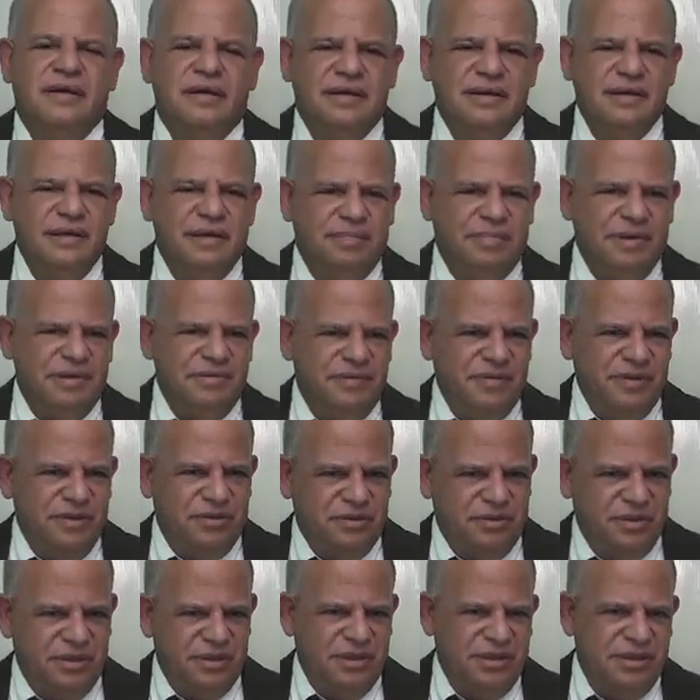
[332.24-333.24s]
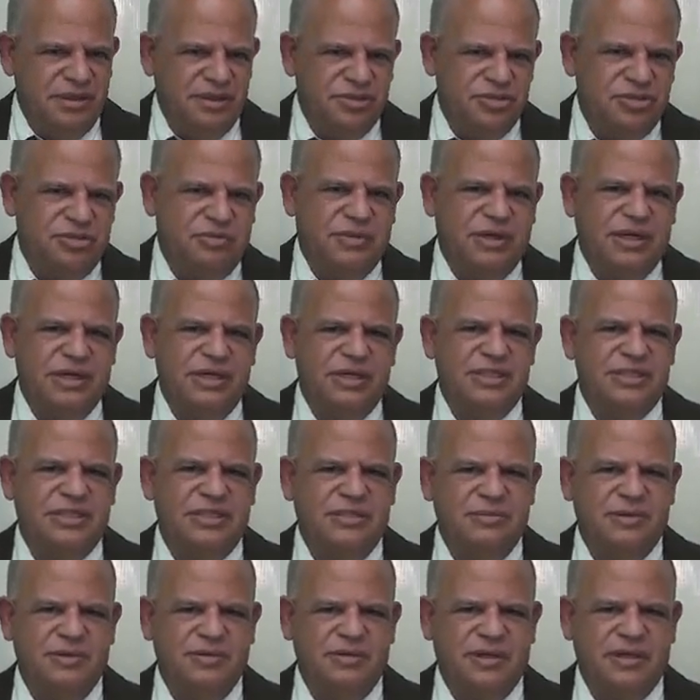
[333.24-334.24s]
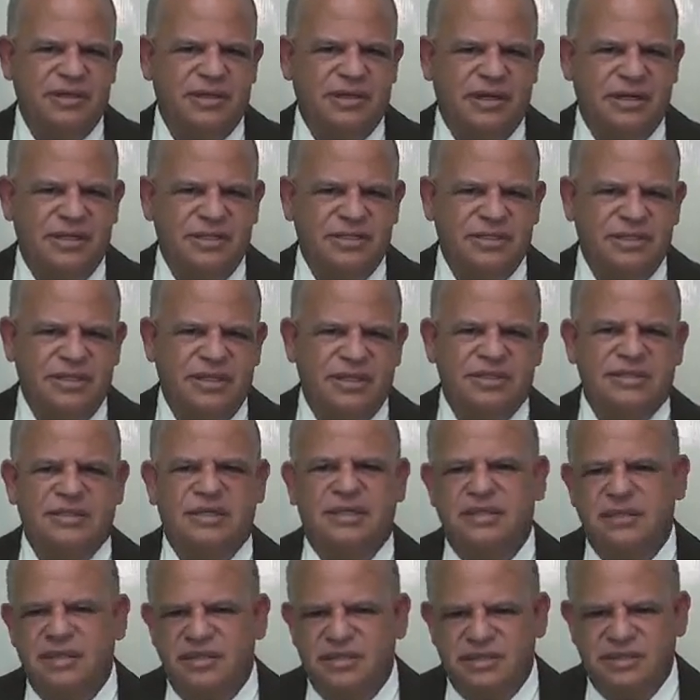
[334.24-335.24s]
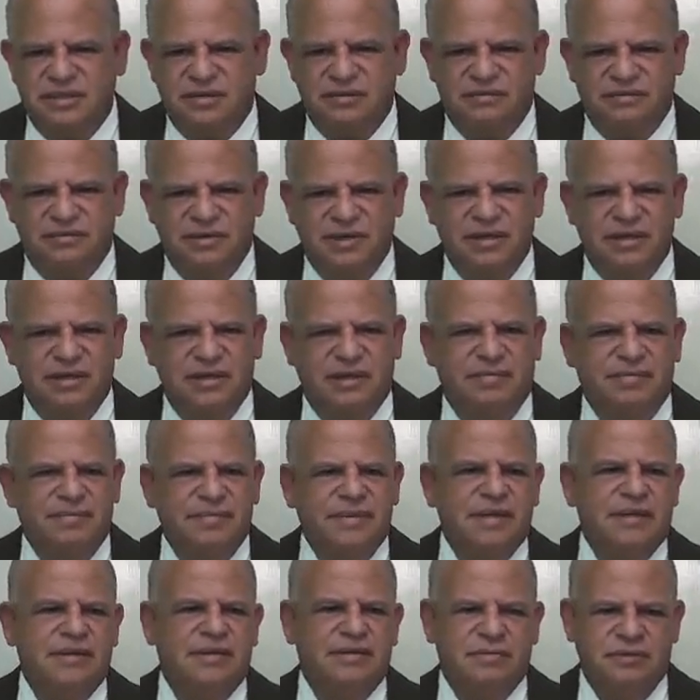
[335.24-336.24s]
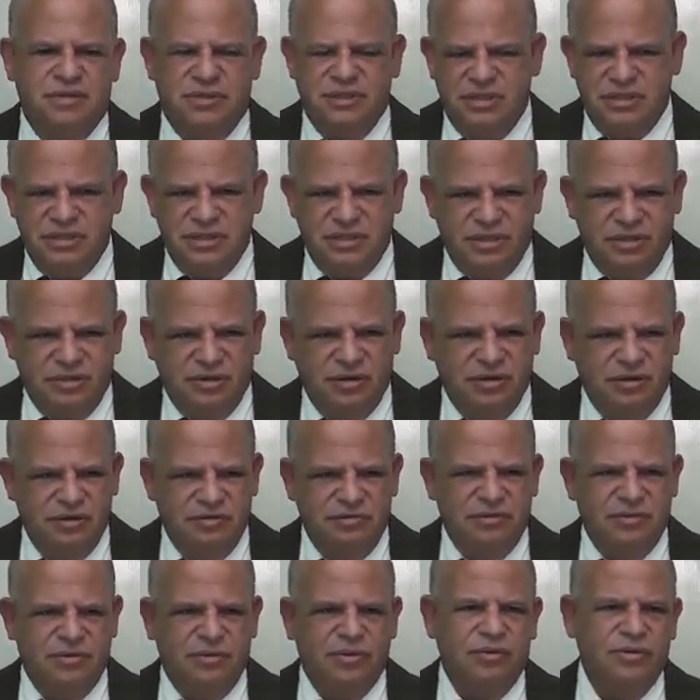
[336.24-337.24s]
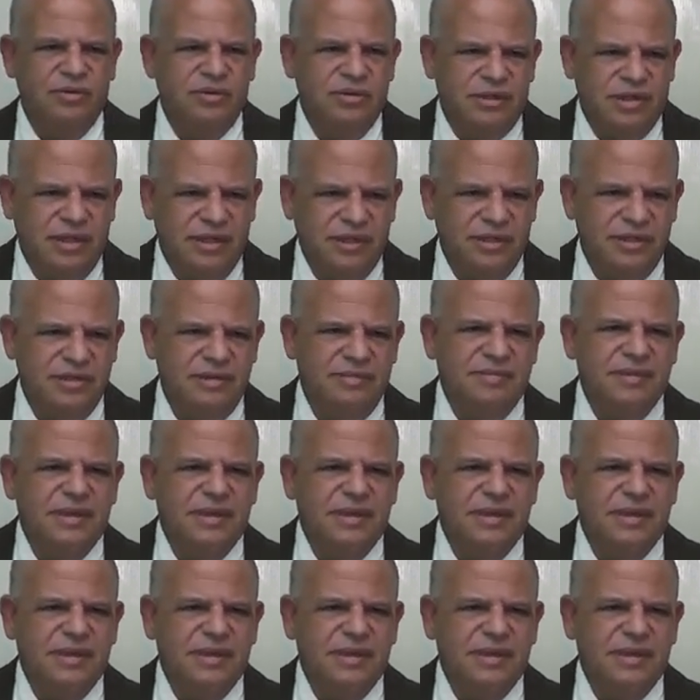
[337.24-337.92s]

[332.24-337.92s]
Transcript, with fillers: E a Prefeitura de Itajubá recebeu na tarde desta terça-feira, no dia 19, ontem, né,